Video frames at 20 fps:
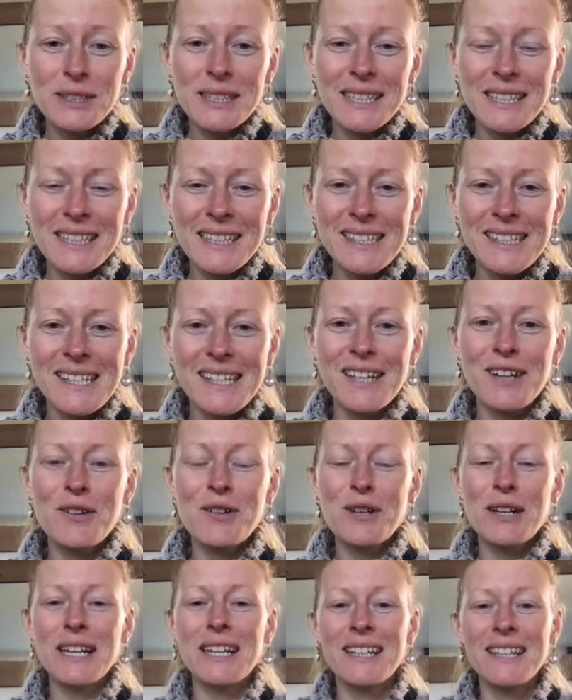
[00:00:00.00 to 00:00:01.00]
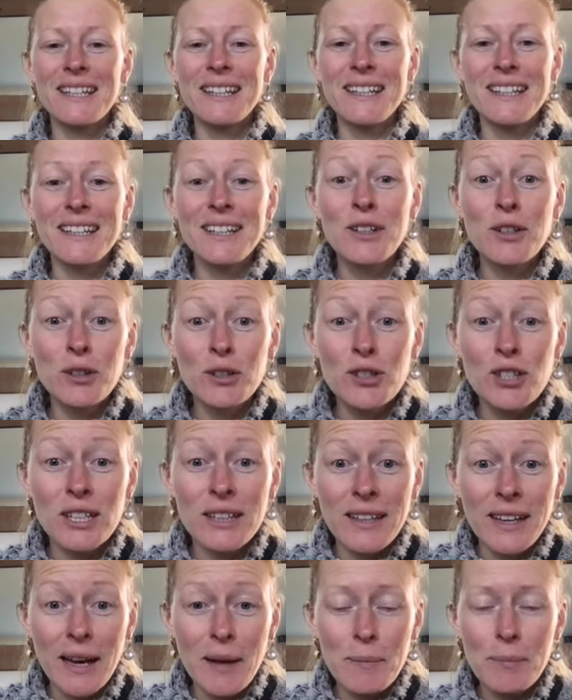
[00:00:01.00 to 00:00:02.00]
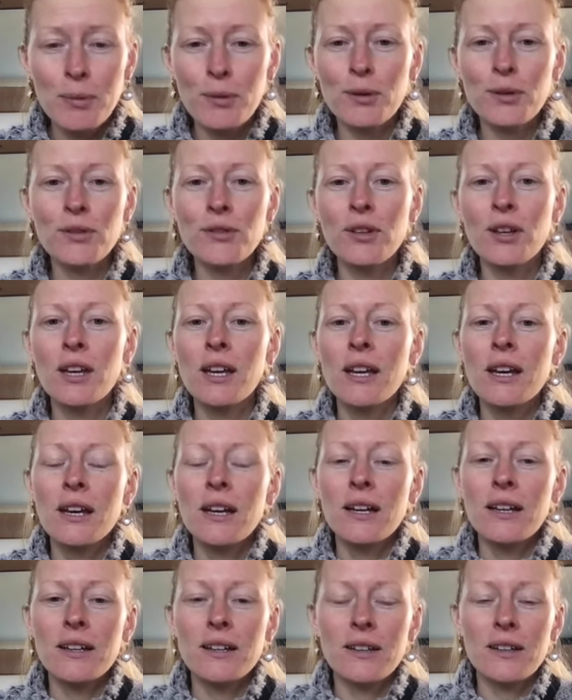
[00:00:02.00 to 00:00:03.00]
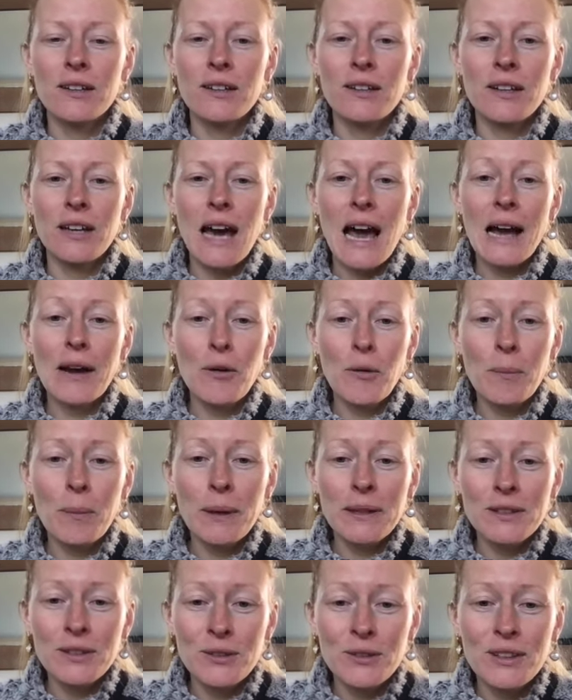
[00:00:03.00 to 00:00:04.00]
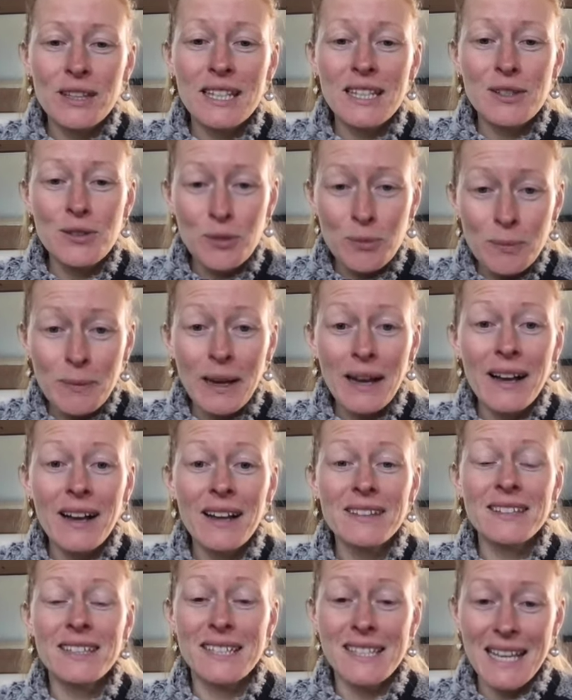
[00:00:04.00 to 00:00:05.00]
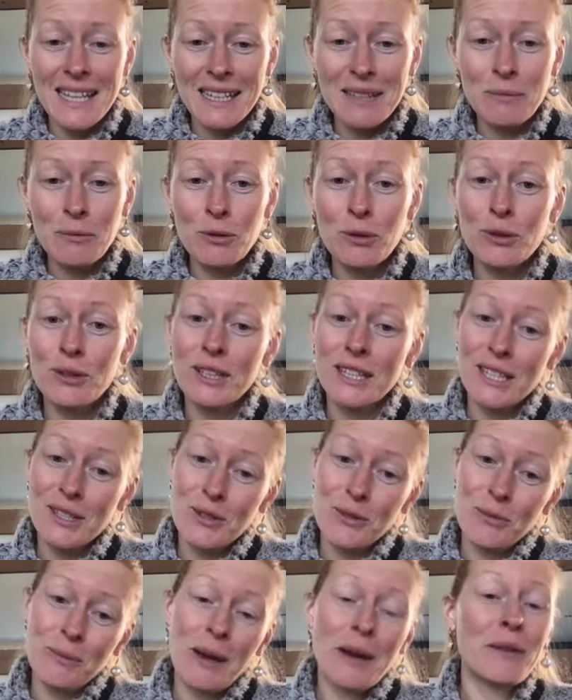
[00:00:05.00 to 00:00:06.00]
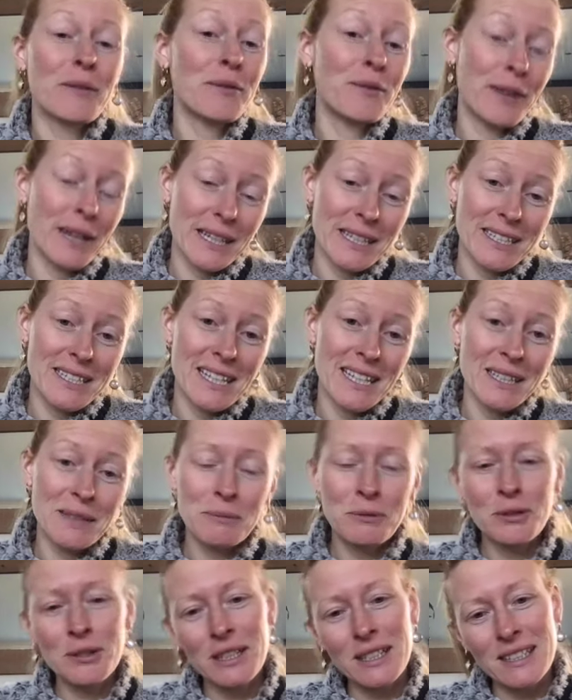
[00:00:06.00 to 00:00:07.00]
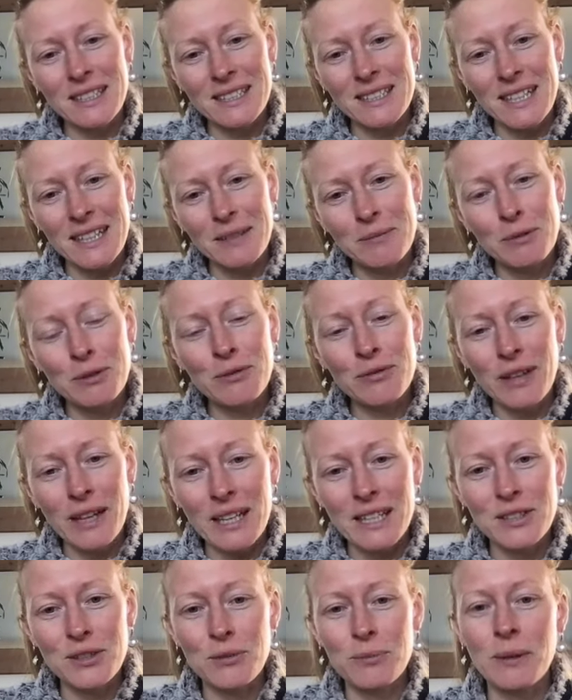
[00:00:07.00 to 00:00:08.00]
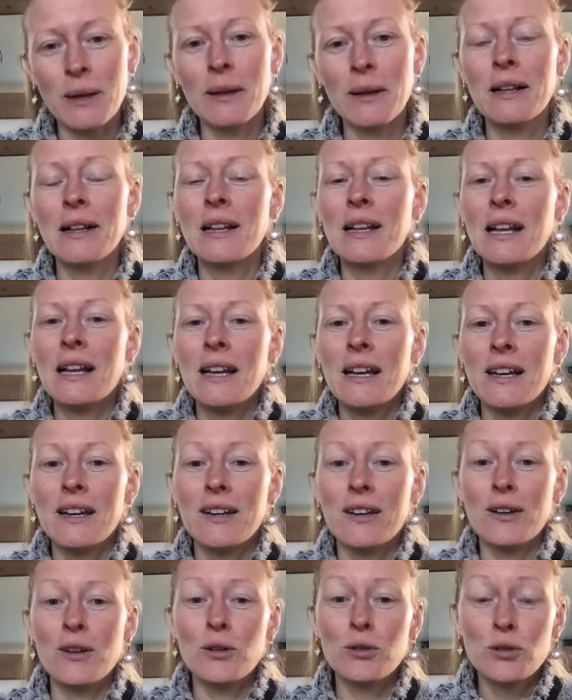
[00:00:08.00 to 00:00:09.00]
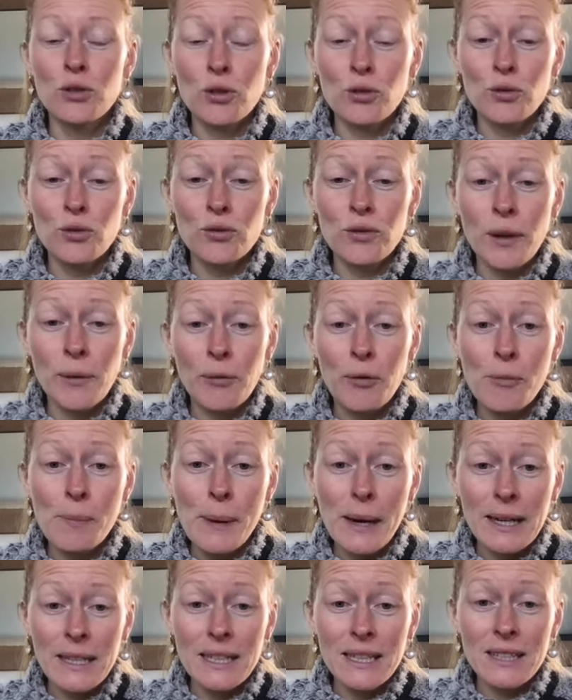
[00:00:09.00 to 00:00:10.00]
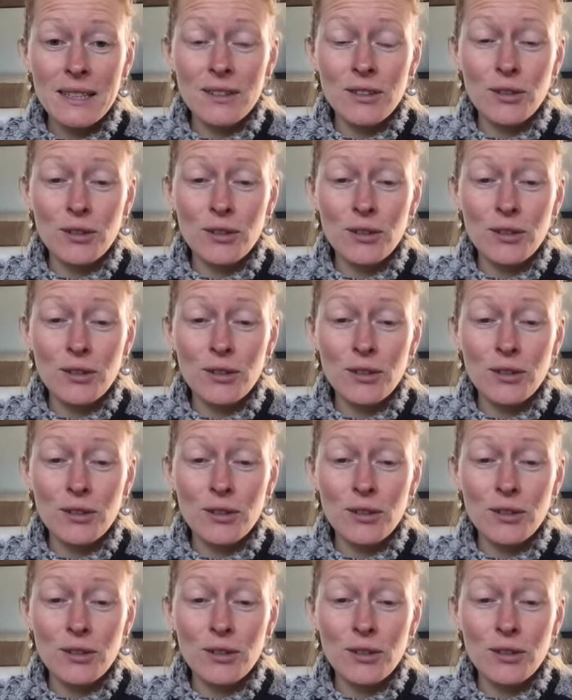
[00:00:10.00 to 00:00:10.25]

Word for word: ici Aurélie, coach et thérapeute, euh, accompagnante des humains, des animaux, des humains vers les animaux et des animaux vers les humains. Euh, aujourd'hui, je viens vous parler